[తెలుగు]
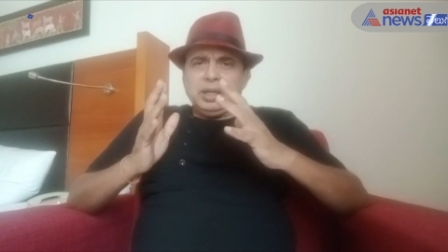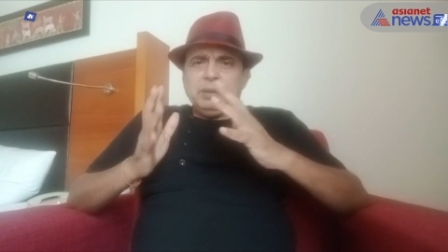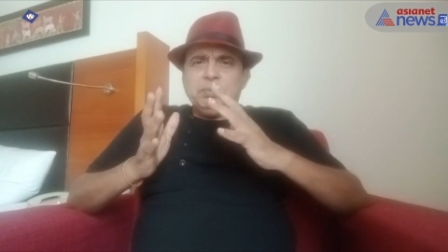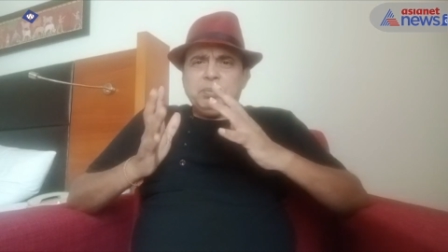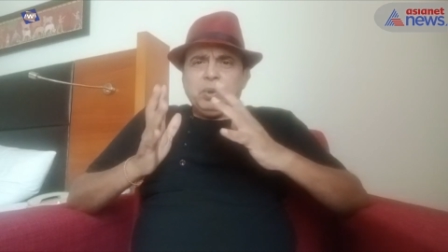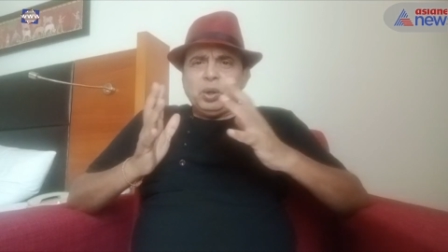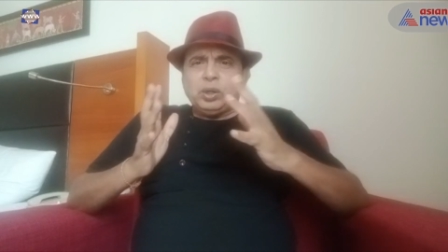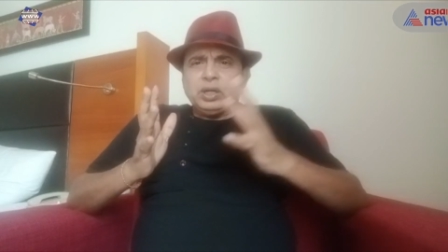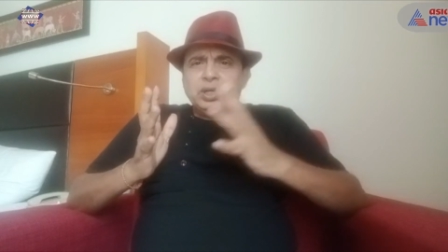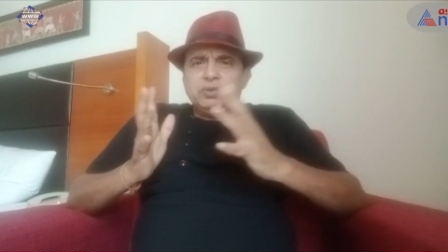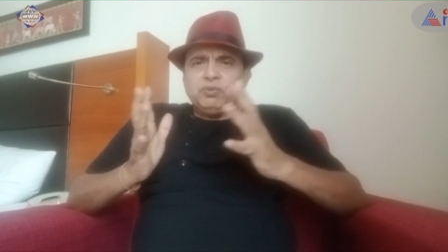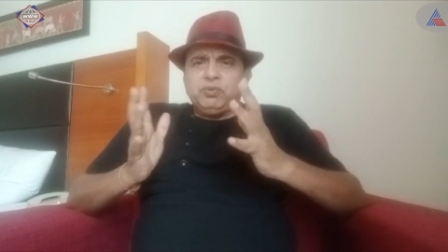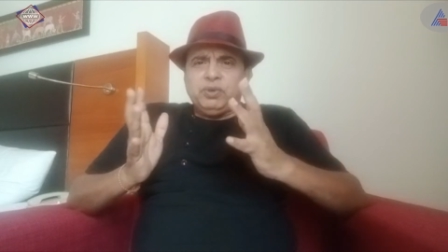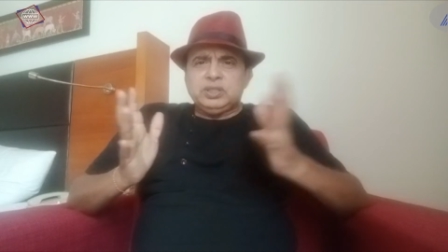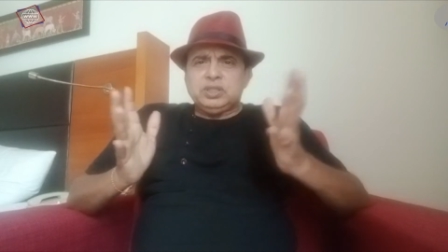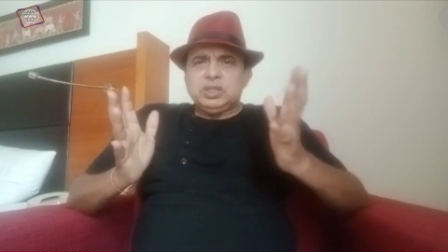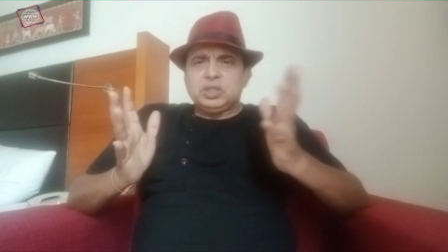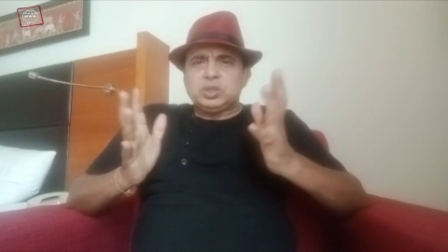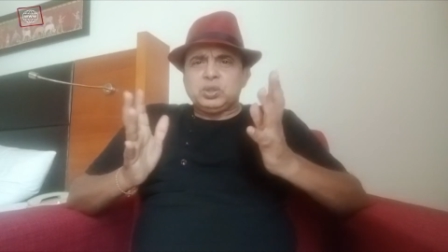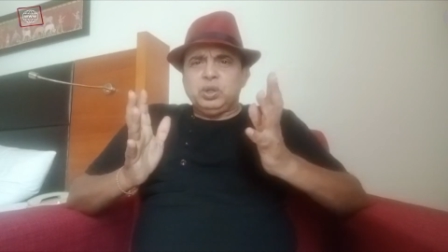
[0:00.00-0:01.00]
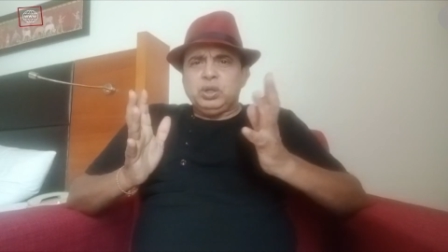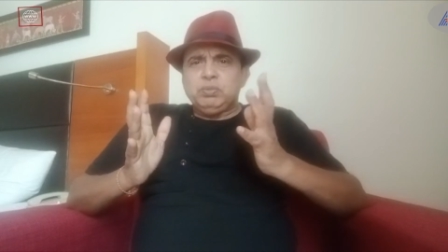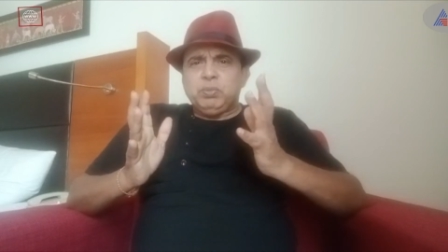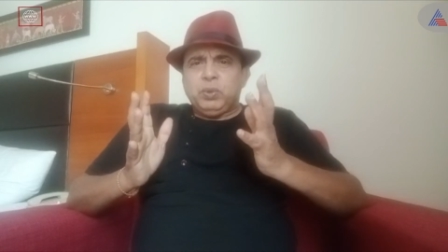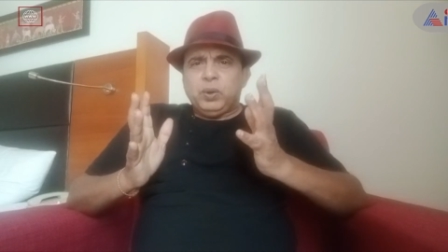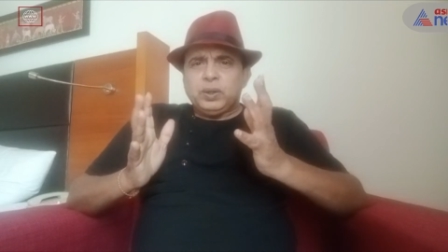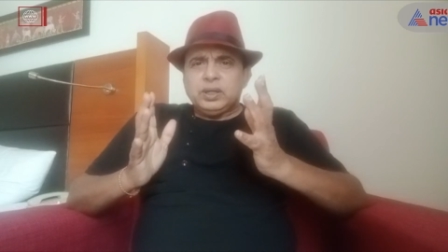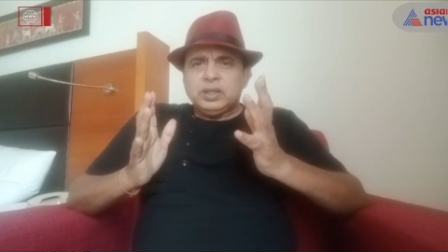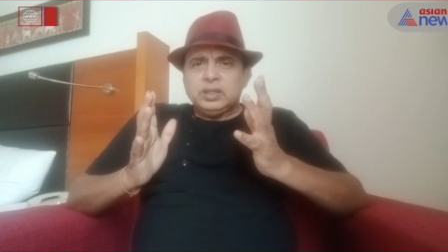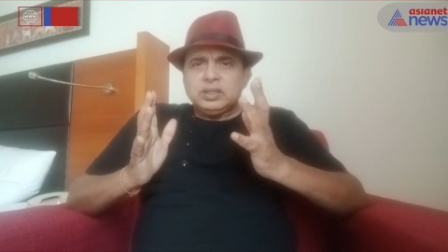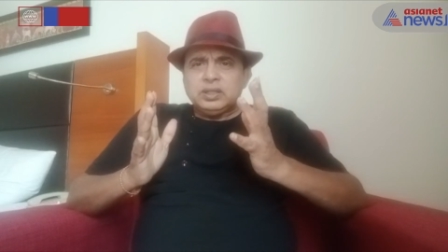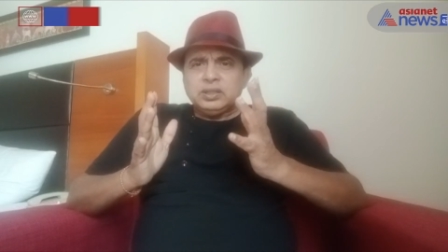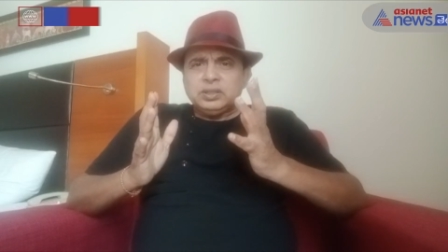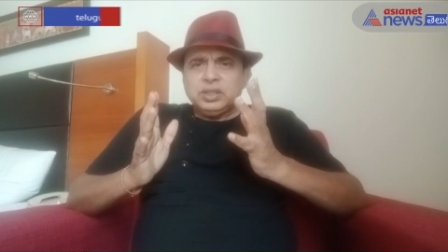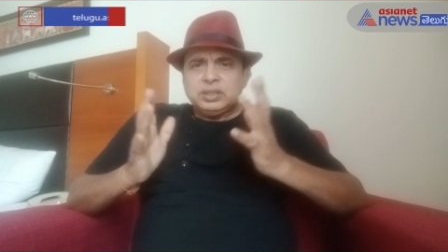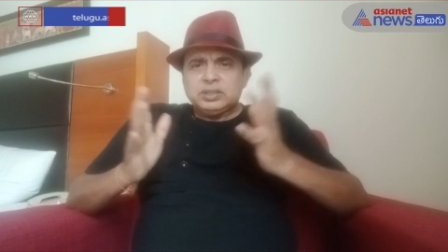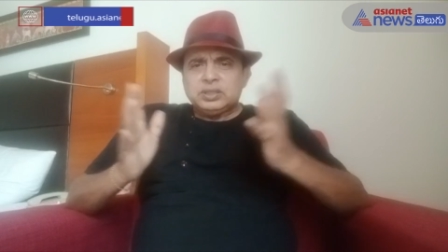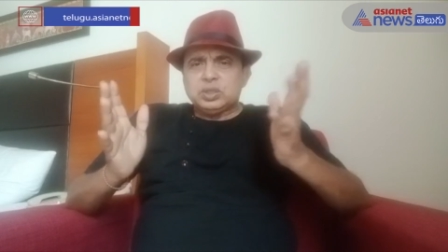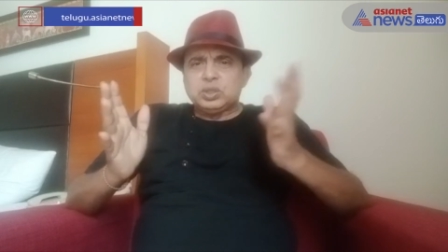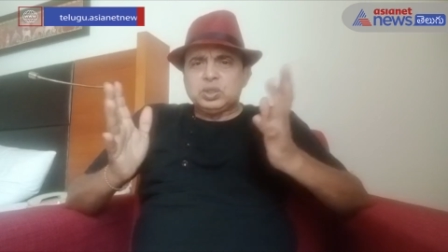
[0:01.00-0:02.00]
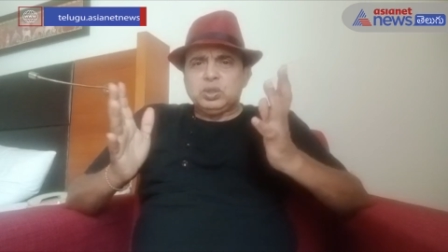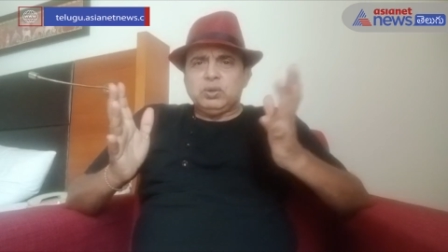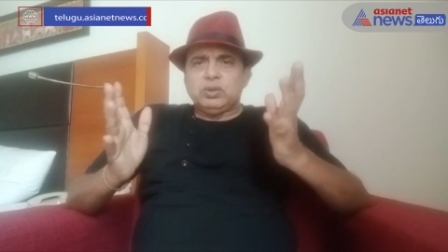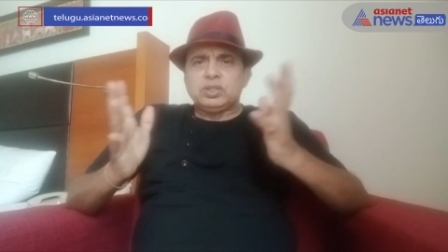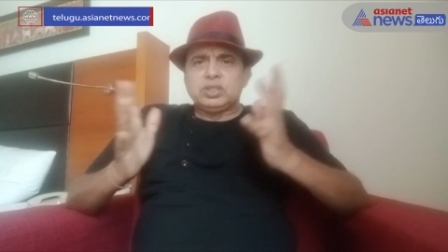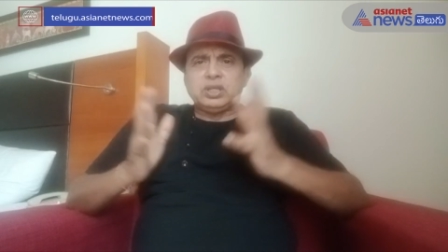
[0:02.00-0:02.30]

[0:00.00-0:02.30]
ఇంపార్టెంట్ ఫేజెస్లో ఇంపార్టెంట్ జంక్షన్స్లో